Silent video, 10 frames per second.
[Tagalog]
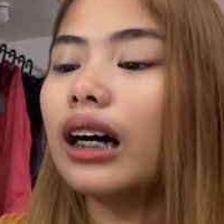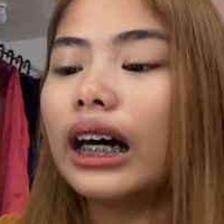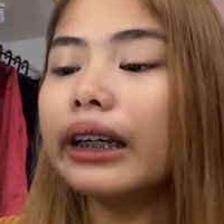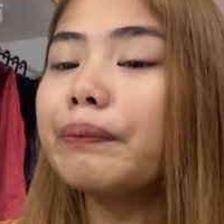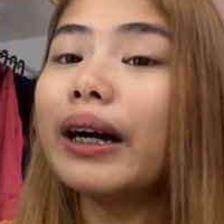
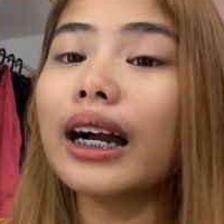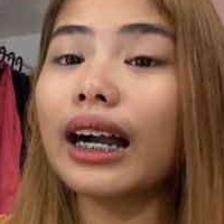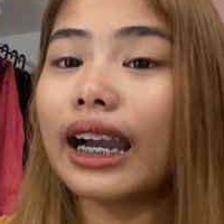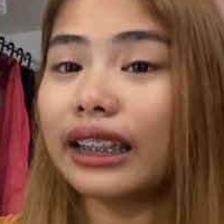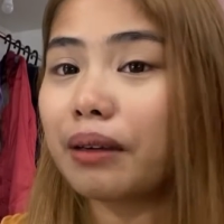
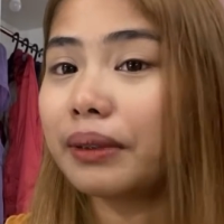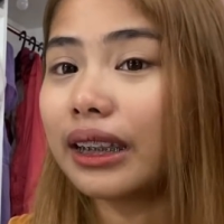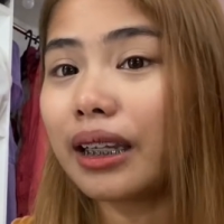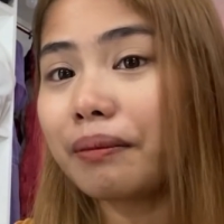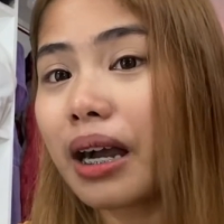ipangkakain namin
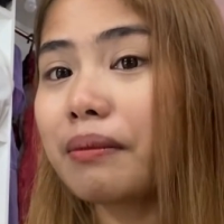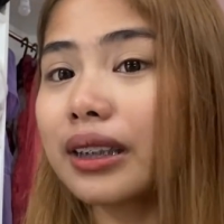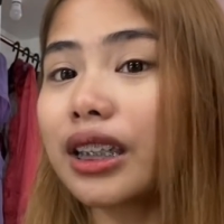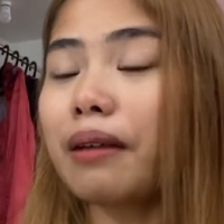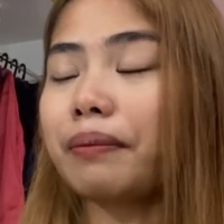nila mama,
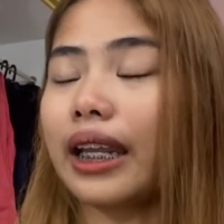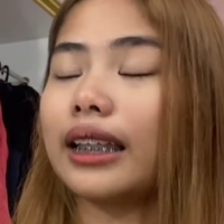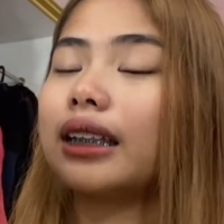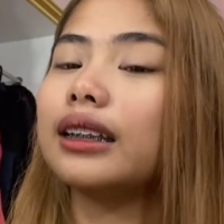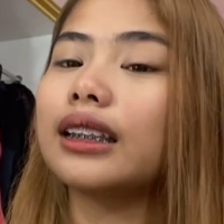syempre,
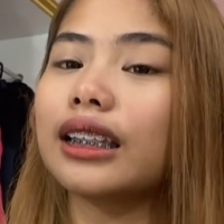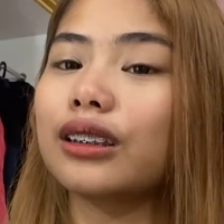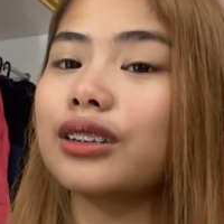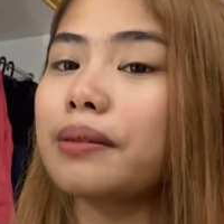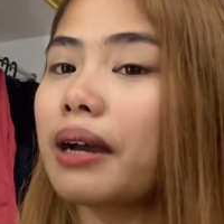at ititreat
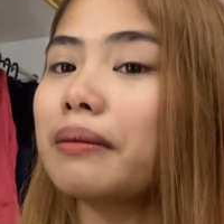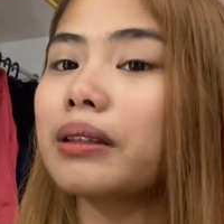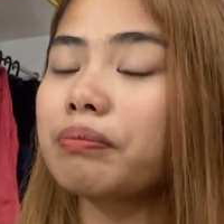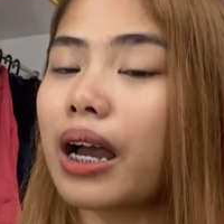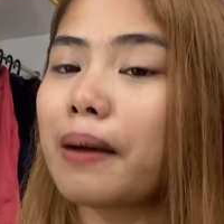ko si mama
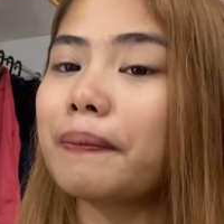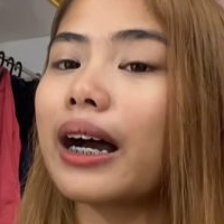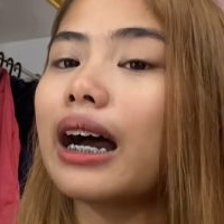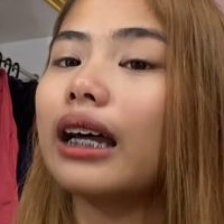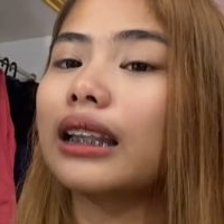at
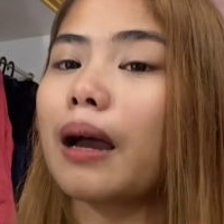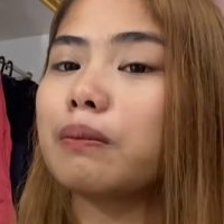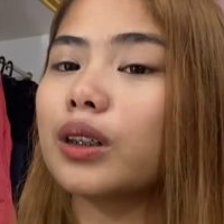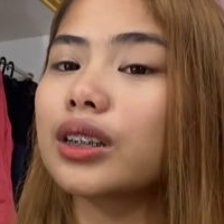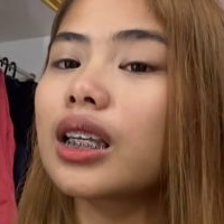papa.
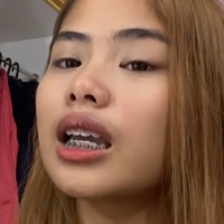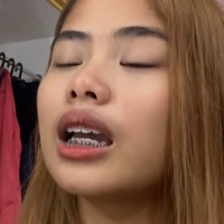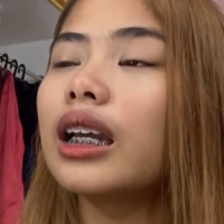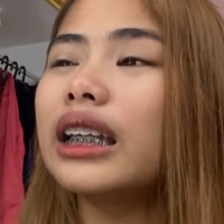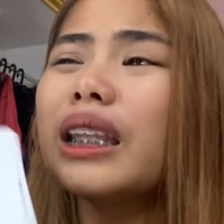Tapos,
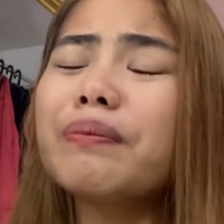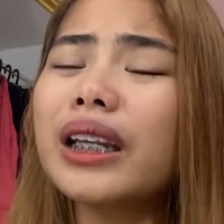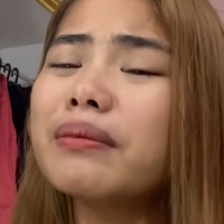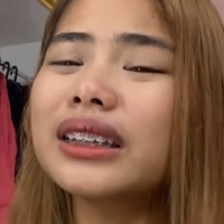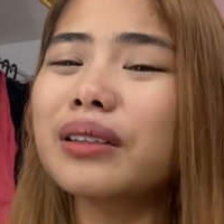hindi pa
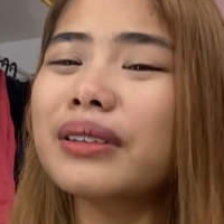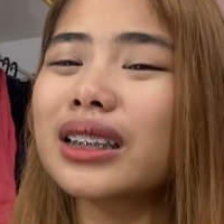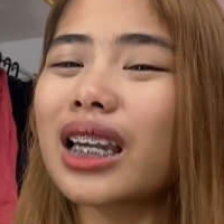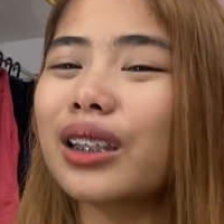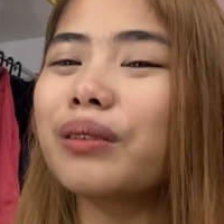naman siya
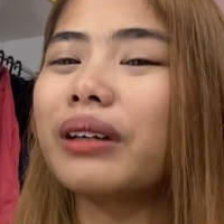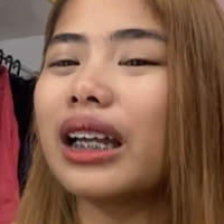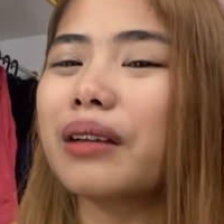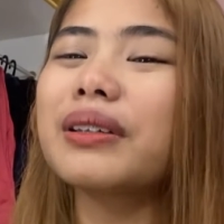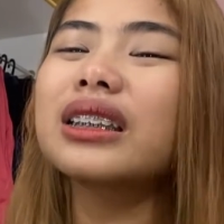masyadong
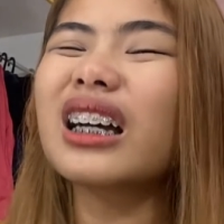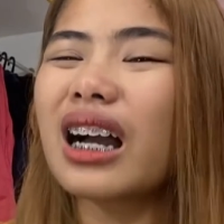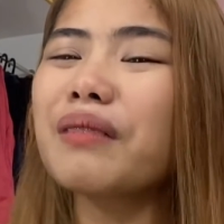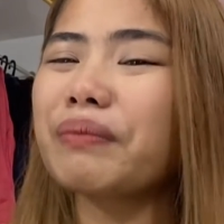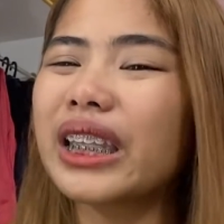malaki. Basta
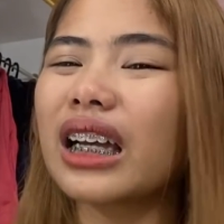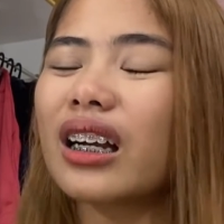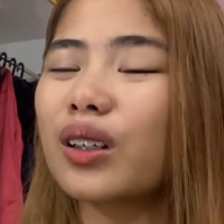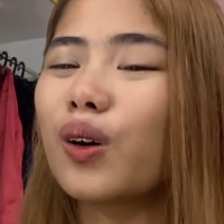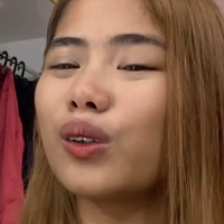nga ang
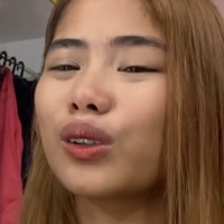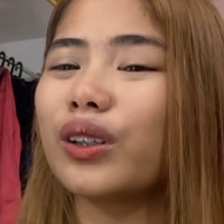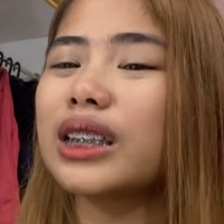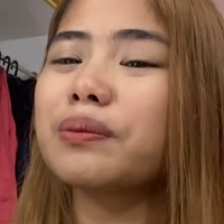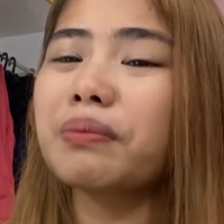pinaka-goal ko
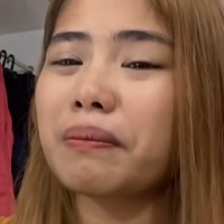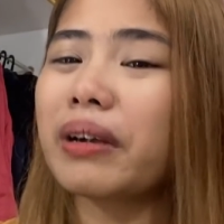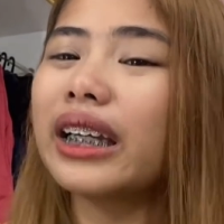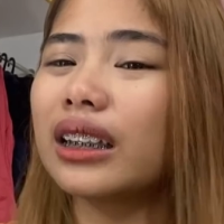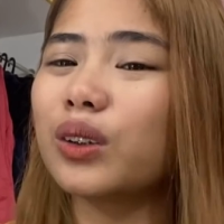is
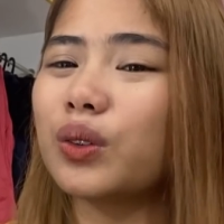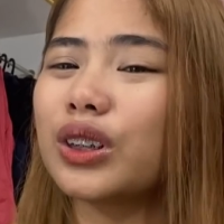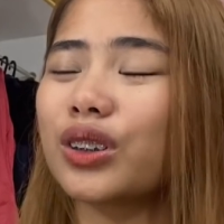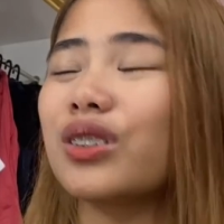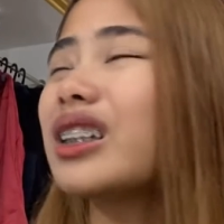pambayad ng
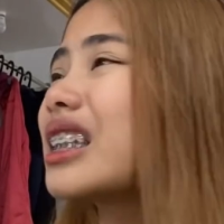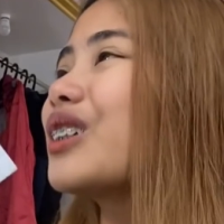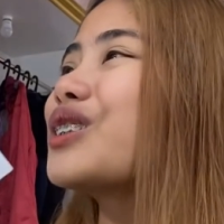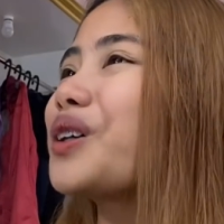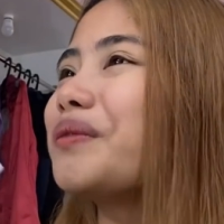tuition ko kasi
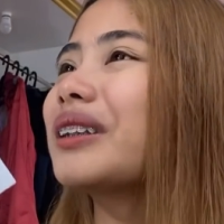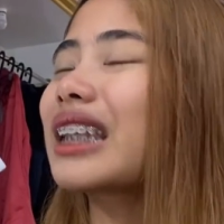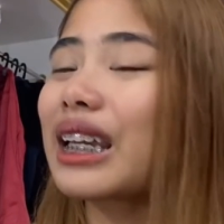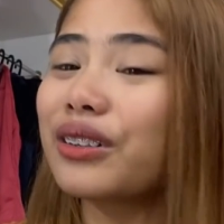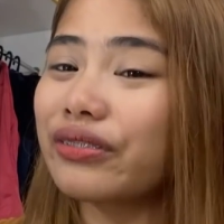gusto ko
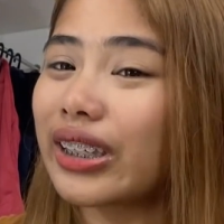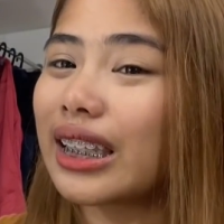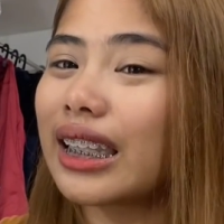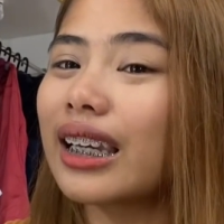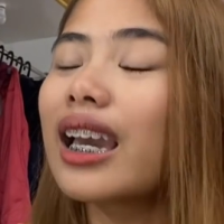matry yung
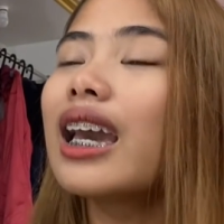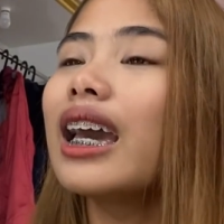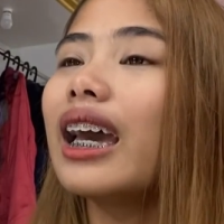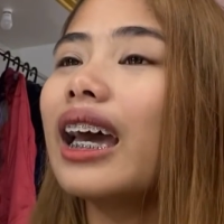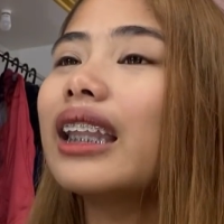feeling.
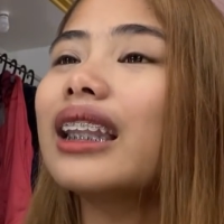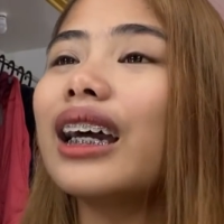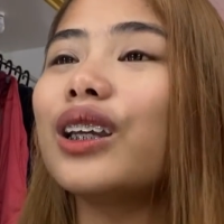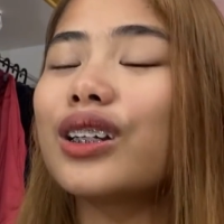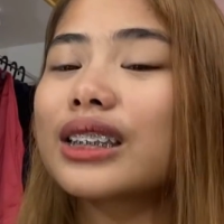And
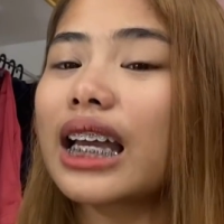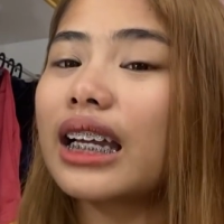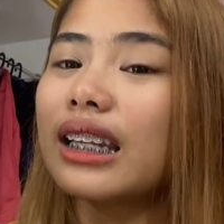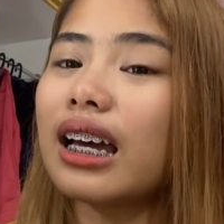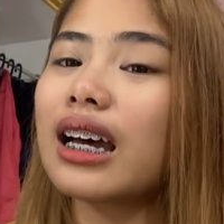ayun,
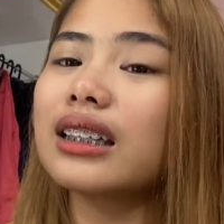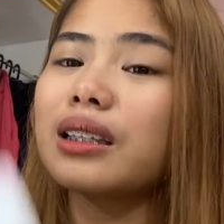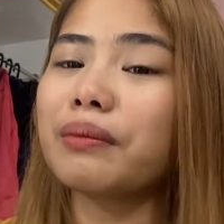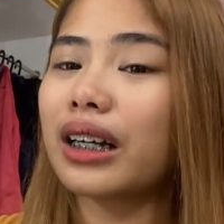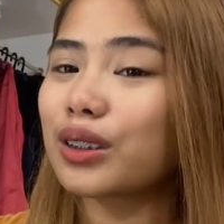sana
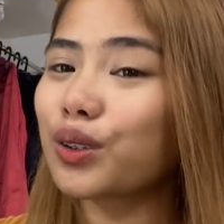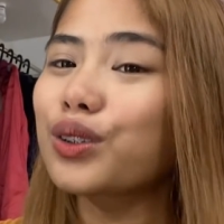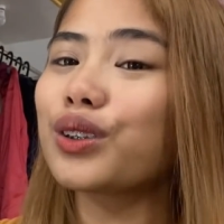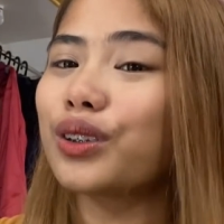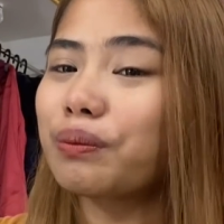sa mga
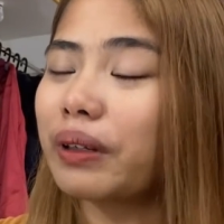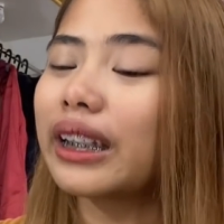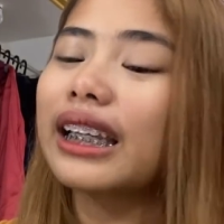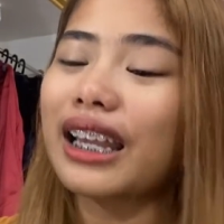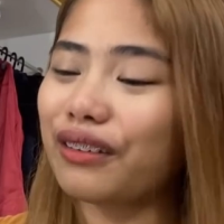susunod pa
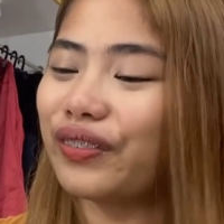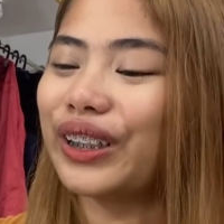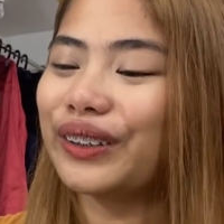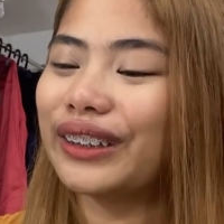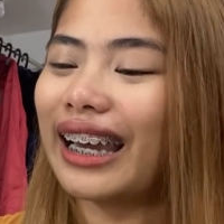na
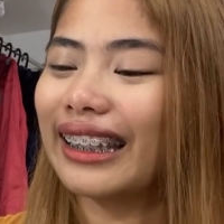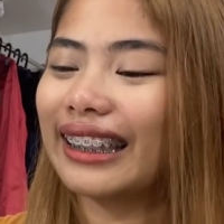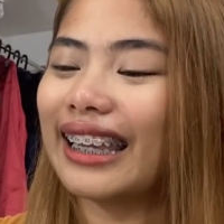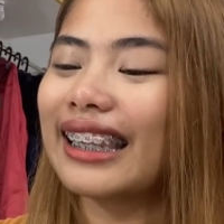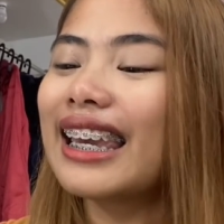revenue
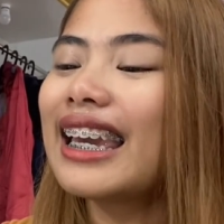natin,